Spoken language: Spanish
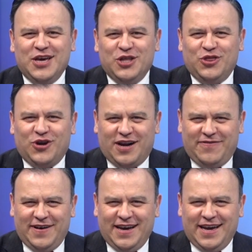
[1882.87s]
don
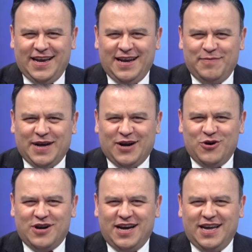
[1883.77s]
Rafael Barahona,